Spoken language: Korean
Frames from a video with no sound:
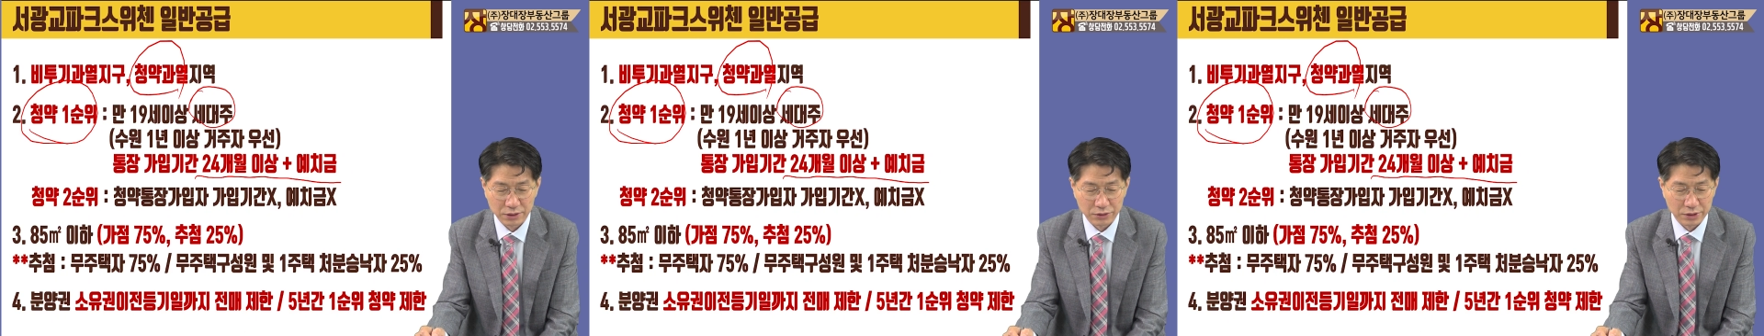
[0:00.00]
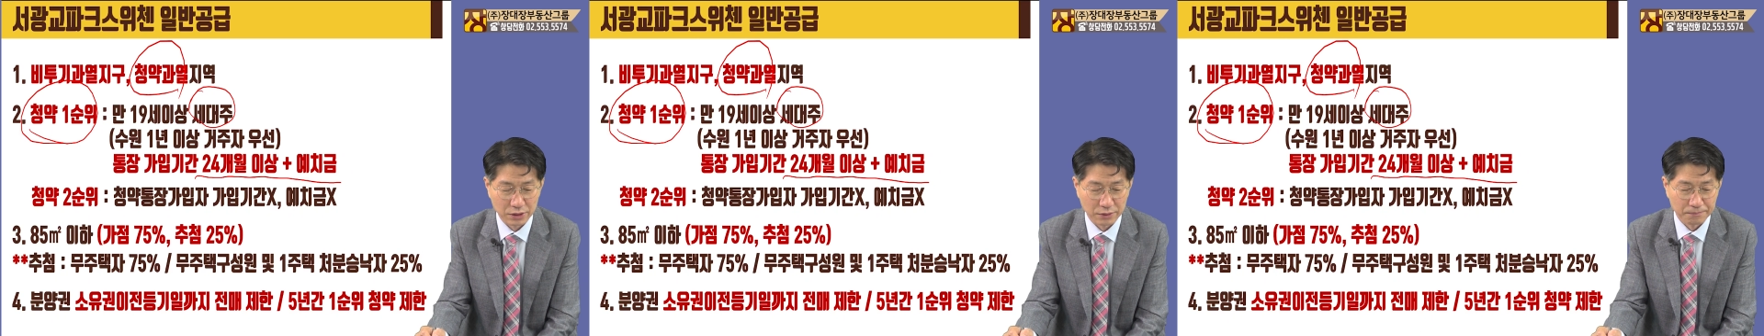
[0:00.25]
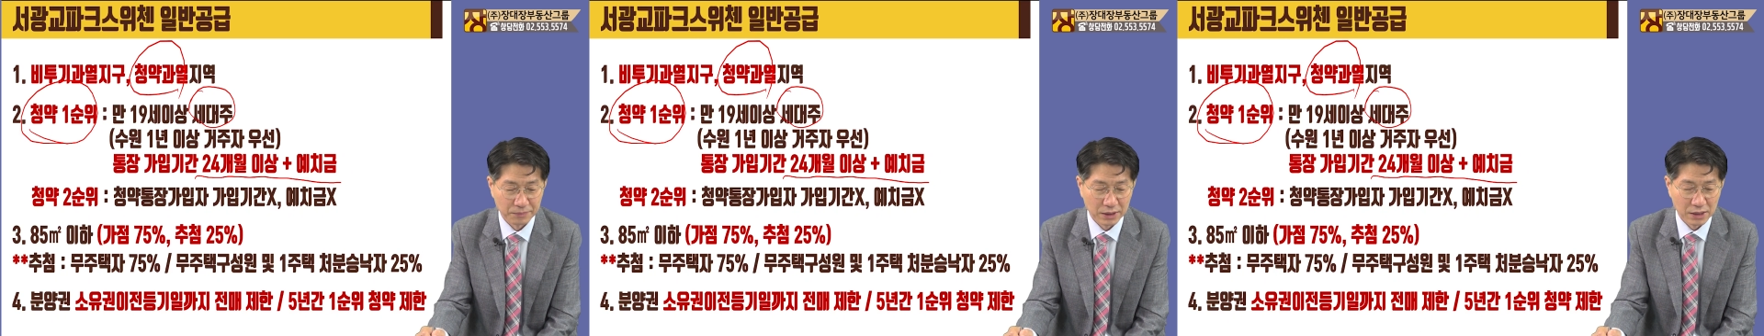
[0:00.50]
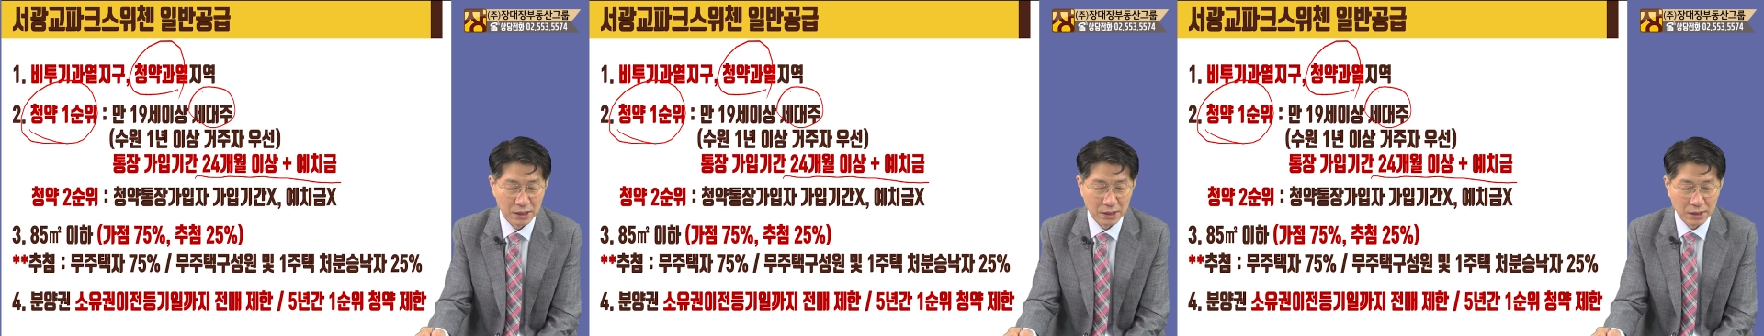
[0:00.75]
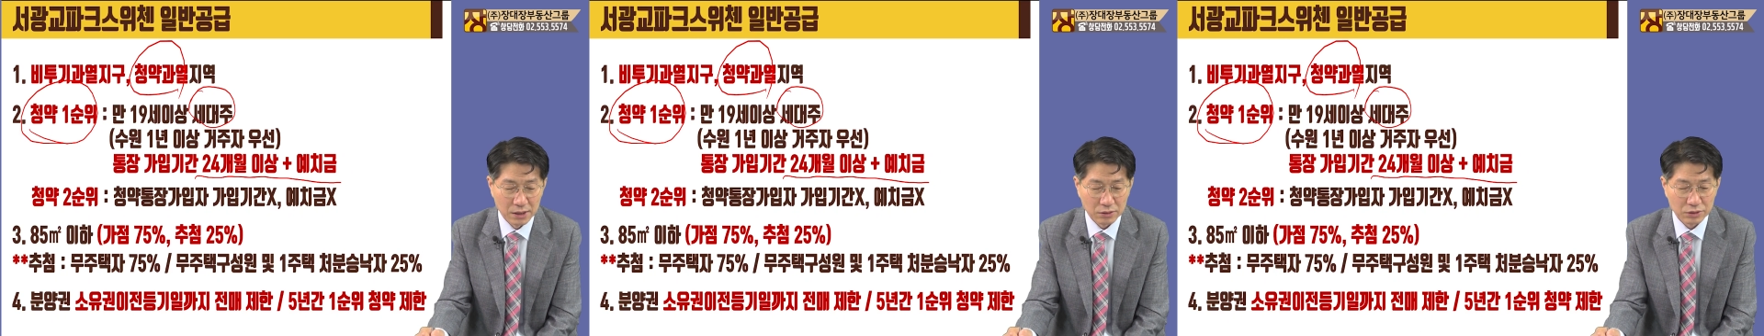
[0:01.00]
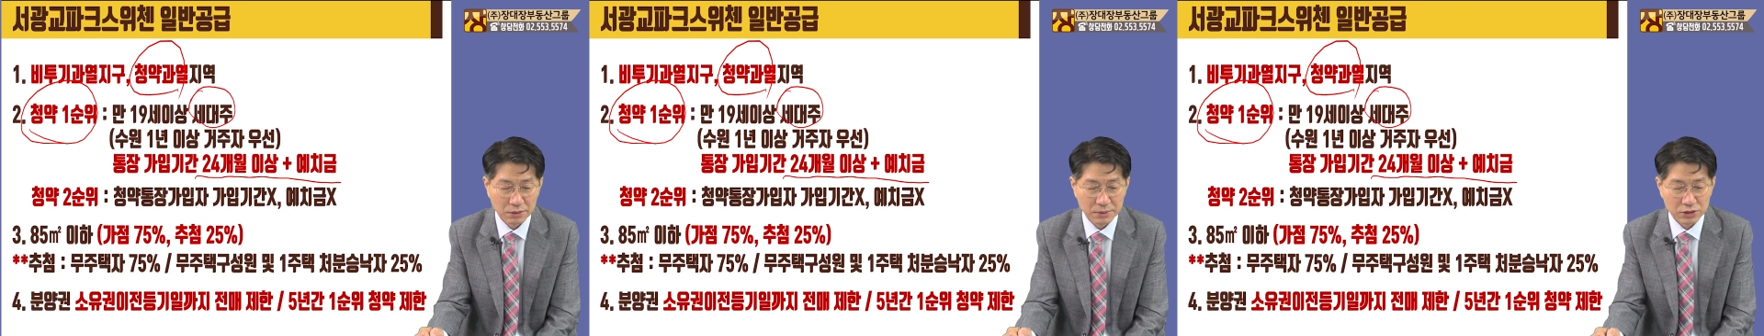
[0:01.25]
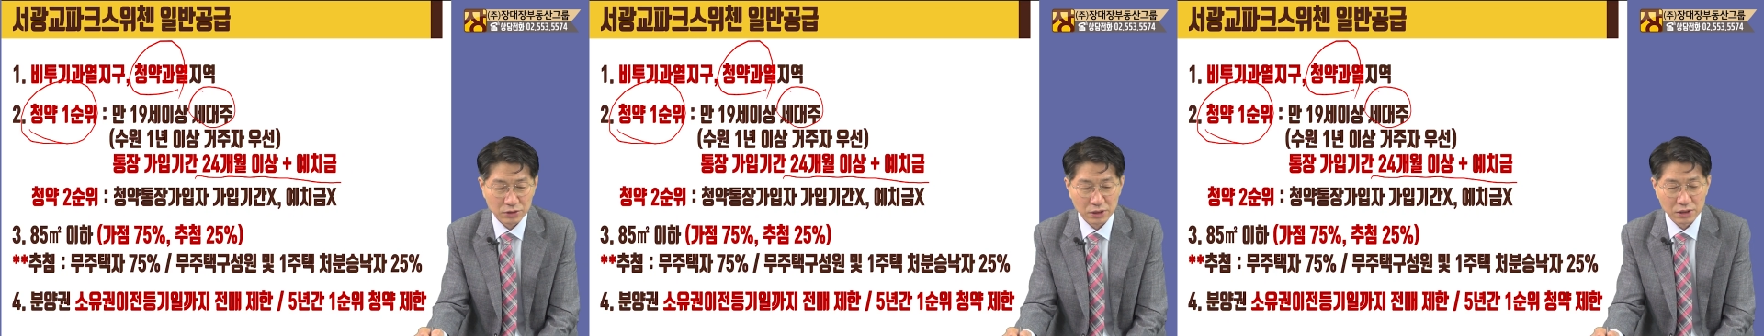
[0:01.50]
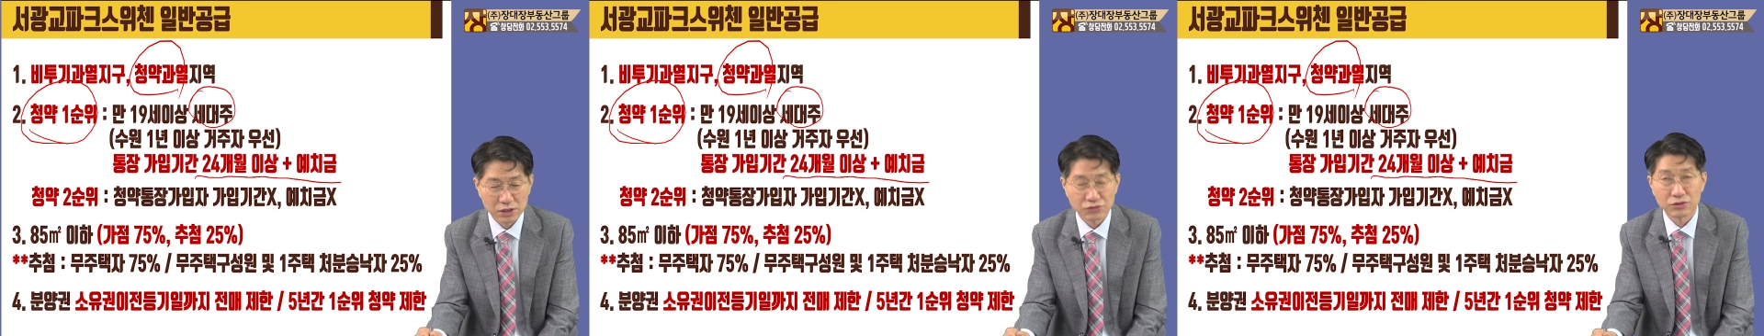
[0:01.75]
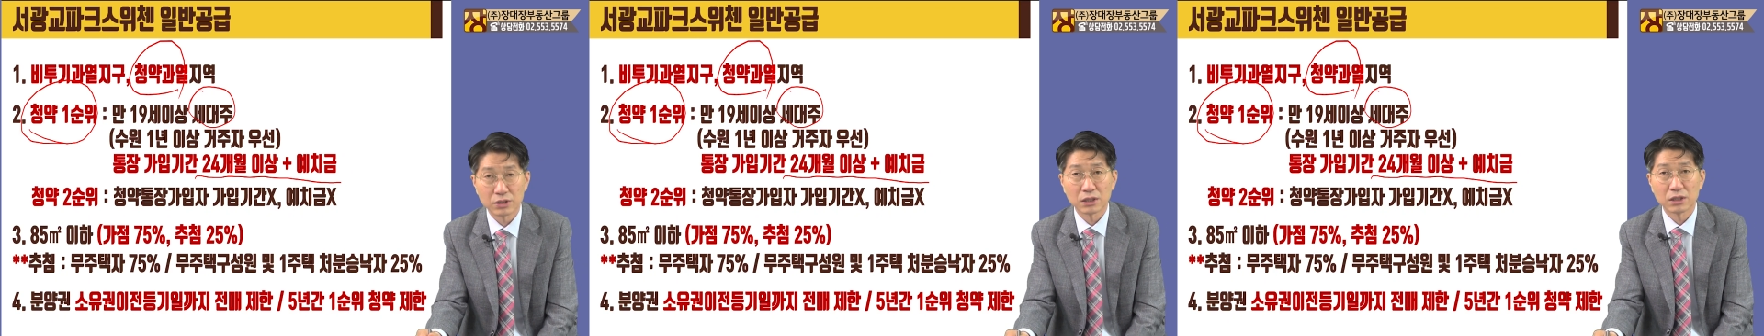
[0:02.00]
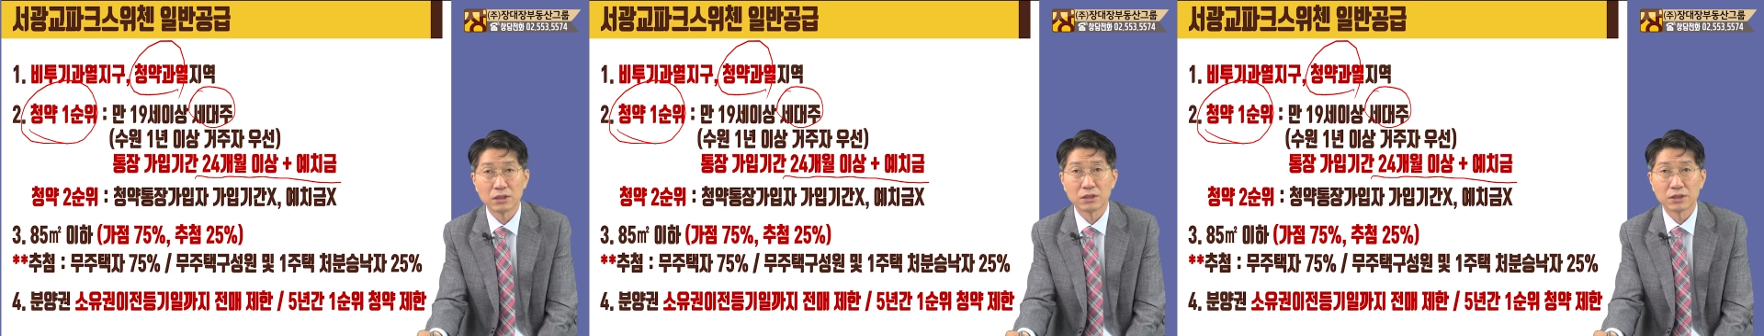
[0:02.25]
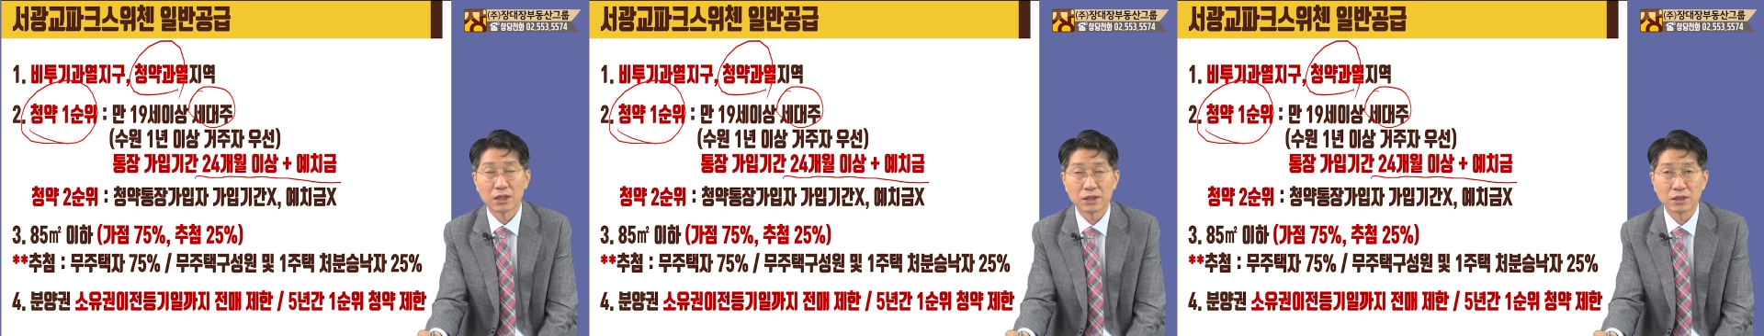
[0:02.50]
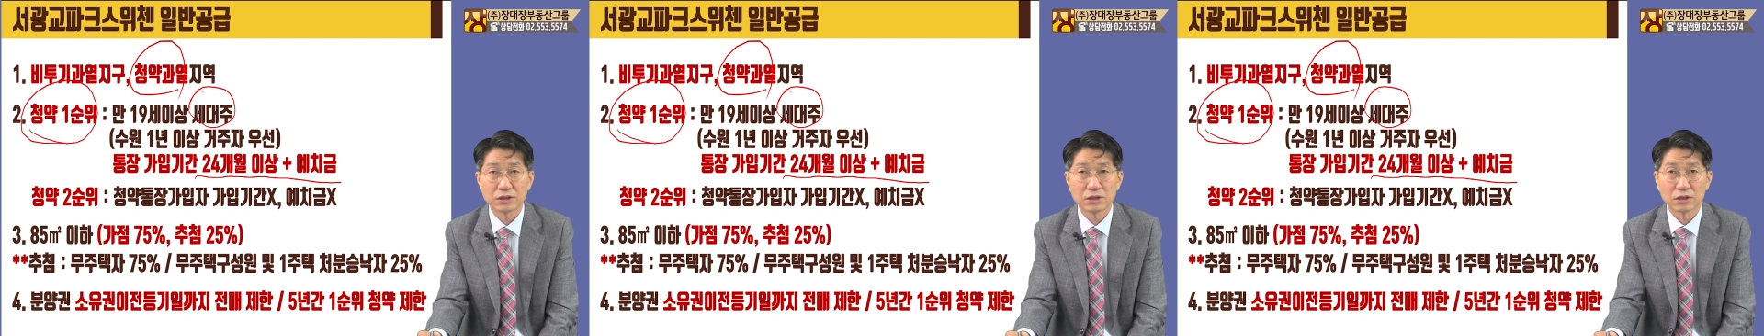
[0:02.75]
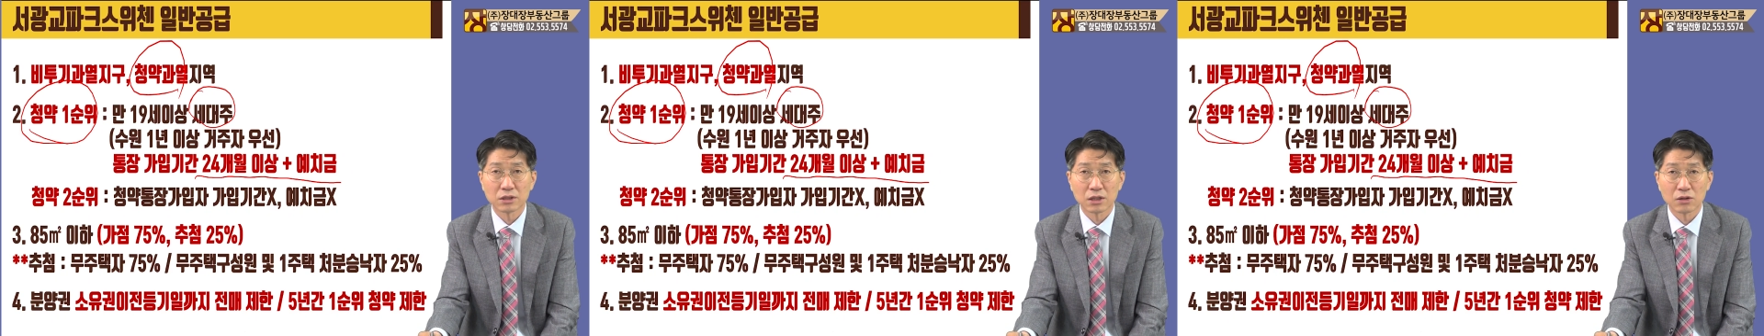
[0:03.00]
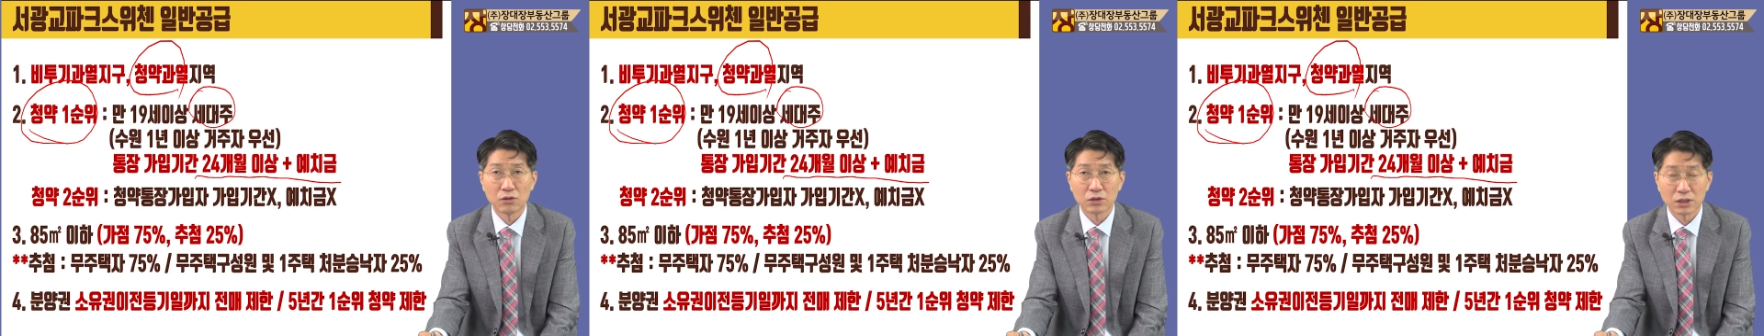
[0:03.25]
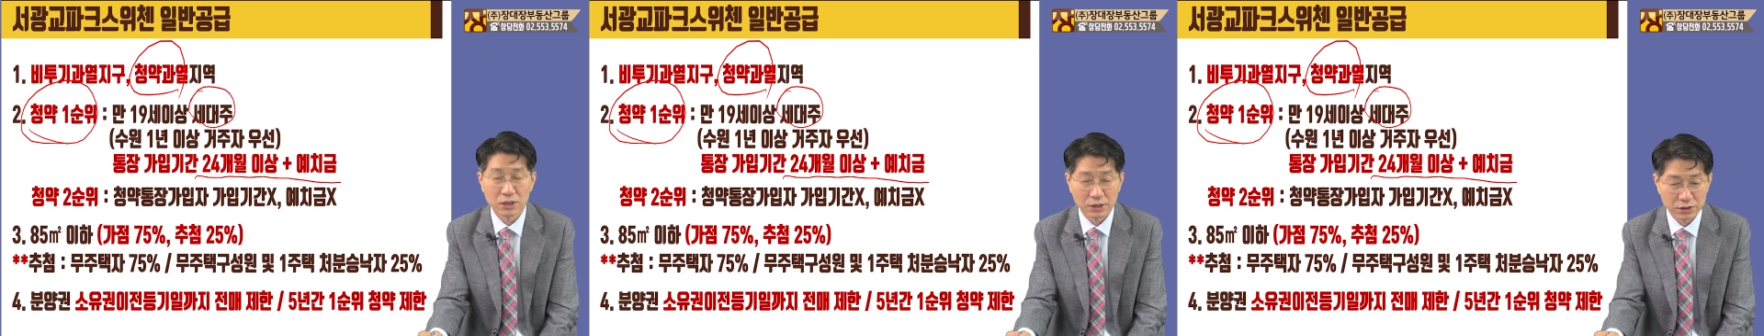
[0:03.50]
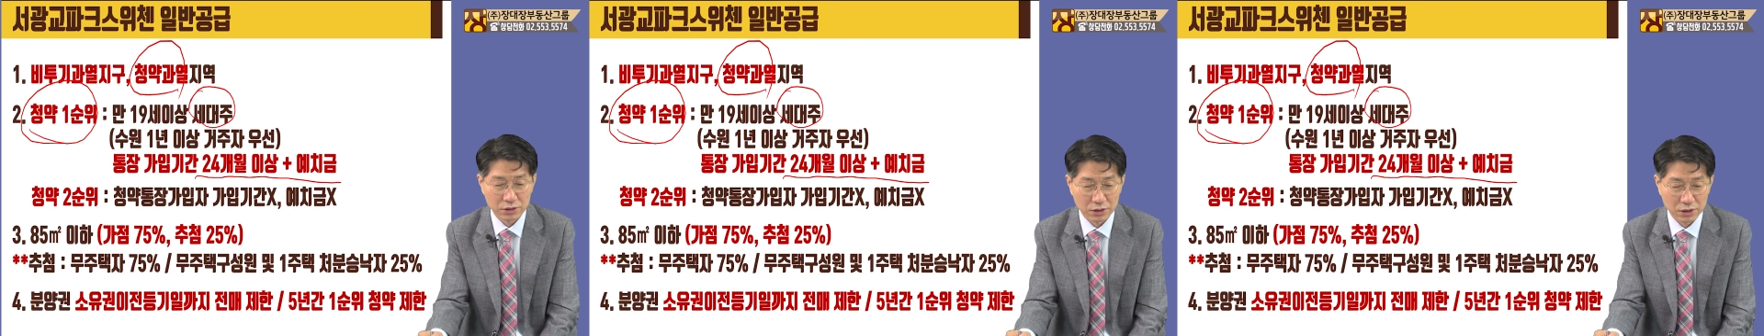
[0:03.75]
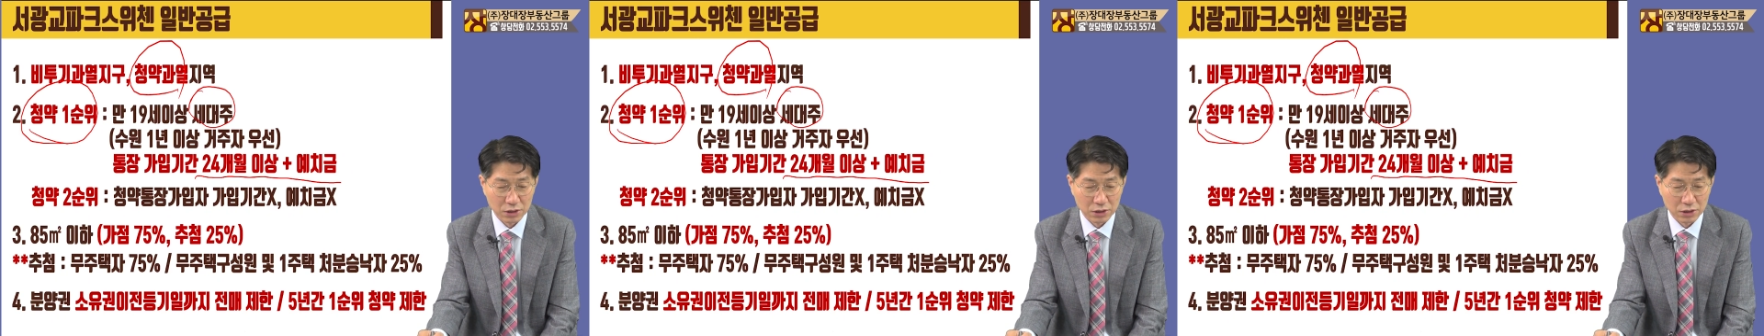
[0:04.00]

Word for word: 하는 거예요. 그 다음에 청약 일 순위가 있는데 해당 지역이 있고 기타 지역이